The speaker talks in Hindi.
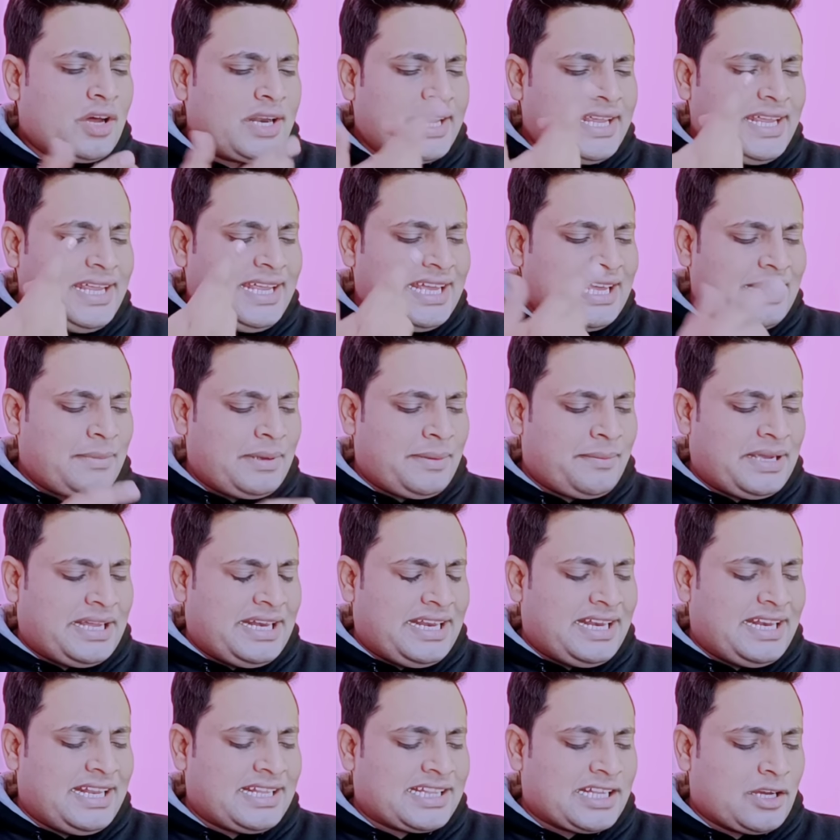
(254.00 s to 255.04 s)
और ईयर में मैं
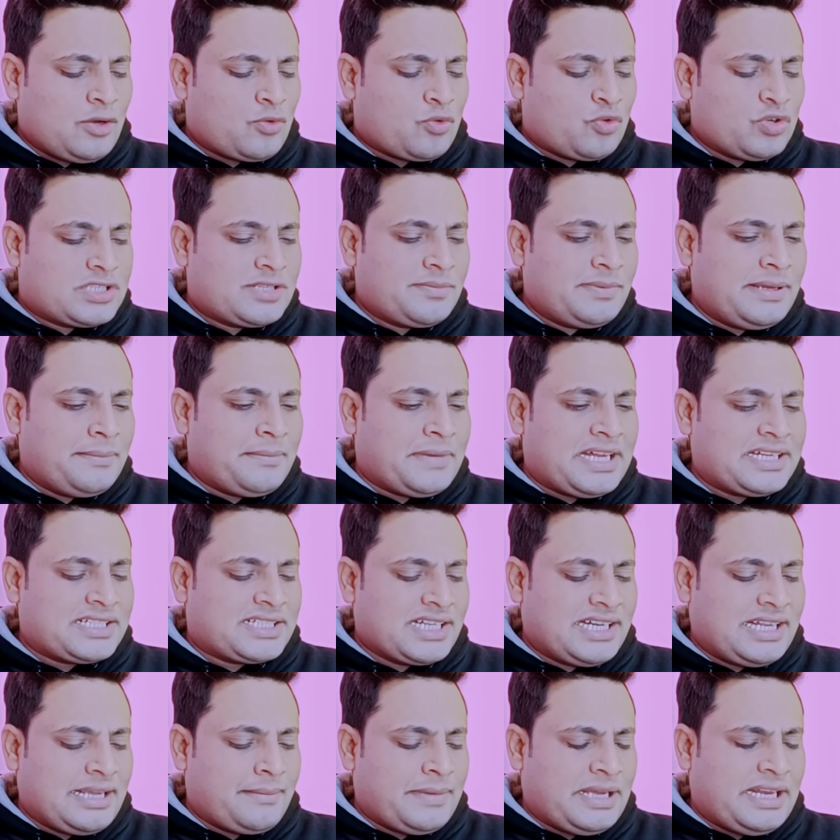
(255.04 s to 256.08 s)
ले लेता हूं कुछ भी मान
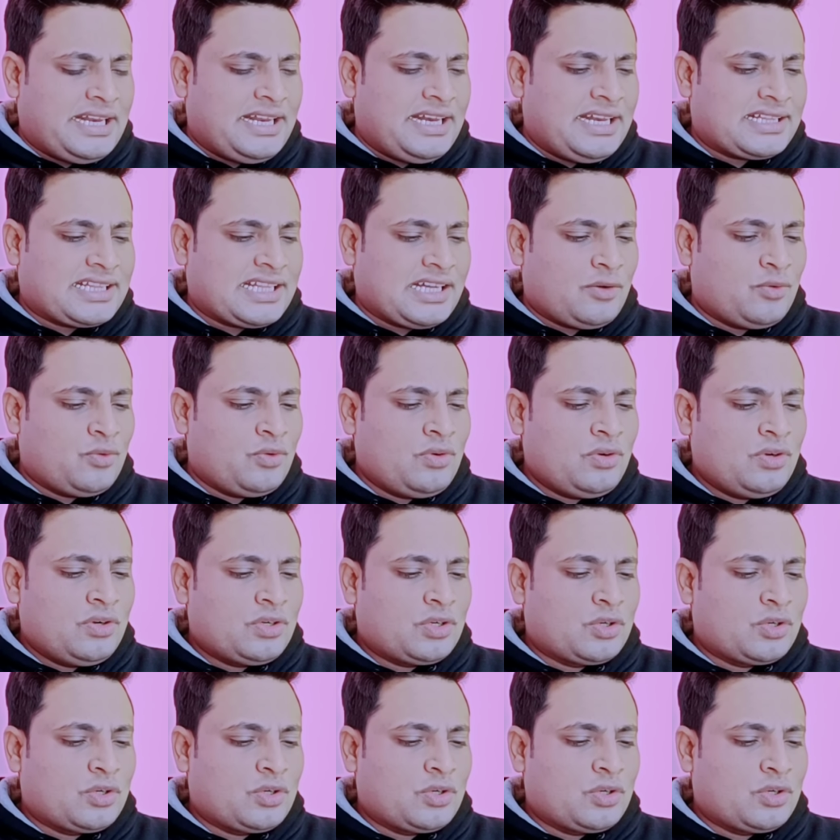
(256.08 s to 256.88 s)
चलिए मैं ले लेता हूं